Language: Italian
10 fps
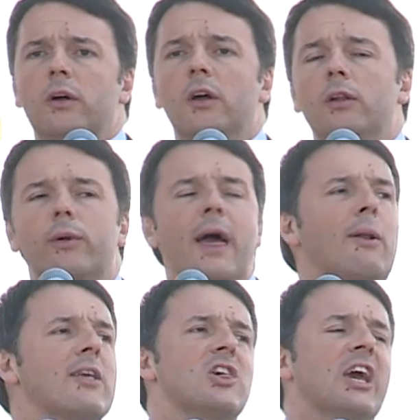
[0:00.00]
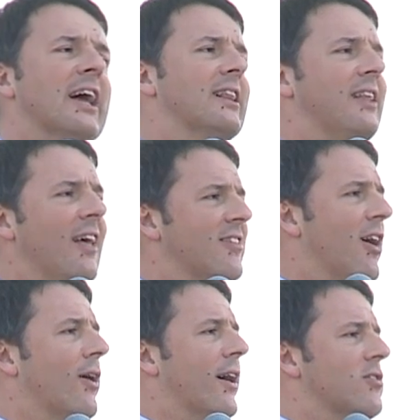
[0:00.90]
non è una
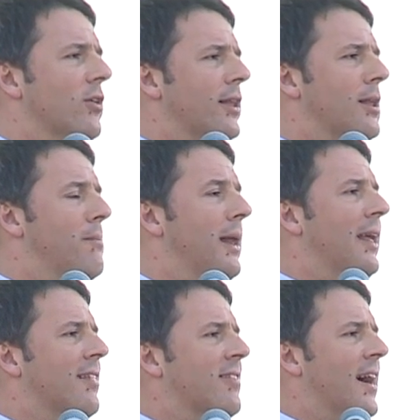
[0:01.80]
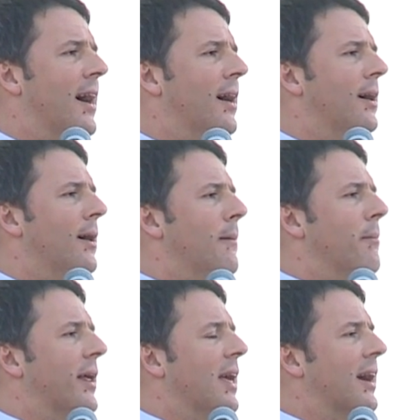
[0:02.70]
gigantesca occasione di bellezza
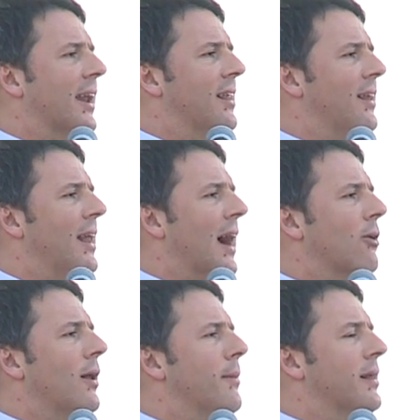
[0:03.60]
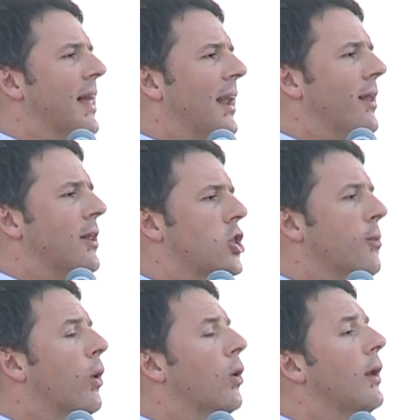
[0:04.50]
per chi crede nell'agroalimentare e nel
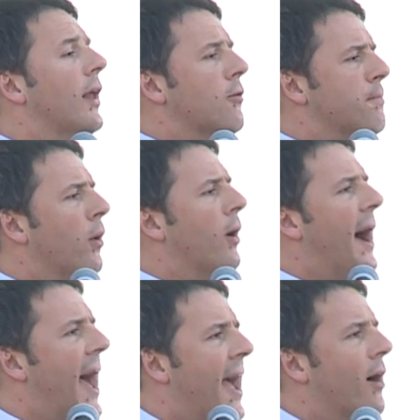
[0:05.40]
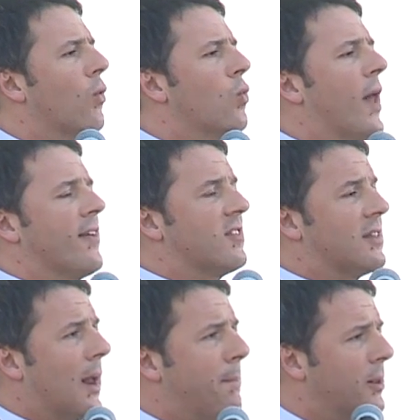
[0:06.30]
cibo. L'Expo è una
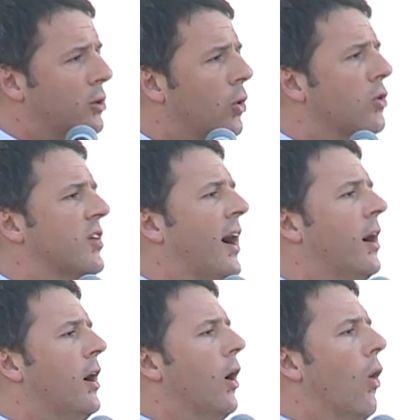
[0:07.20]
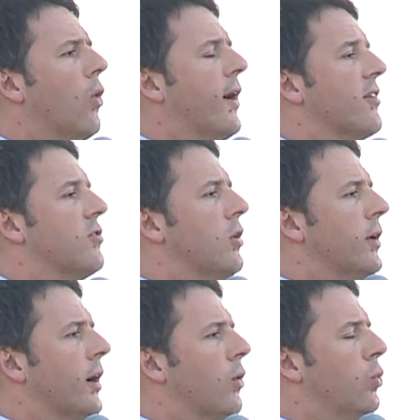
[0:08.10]
strepitosa
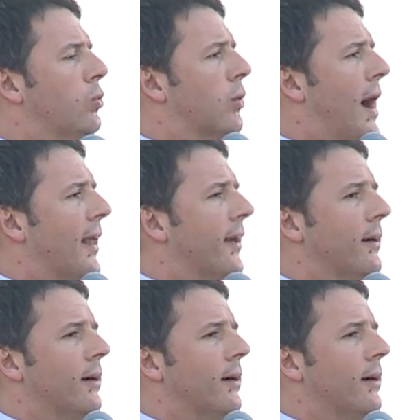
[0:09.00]
occasione culturale.